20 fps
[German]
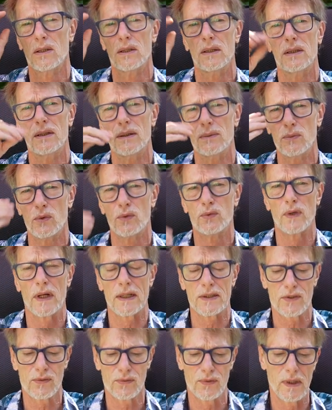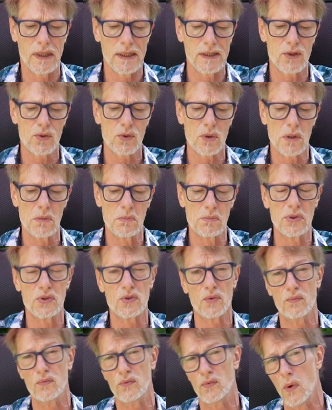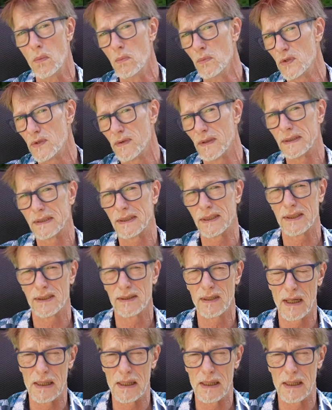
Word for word: ähm, Pflanzen vielleicht sogar bis zum 25.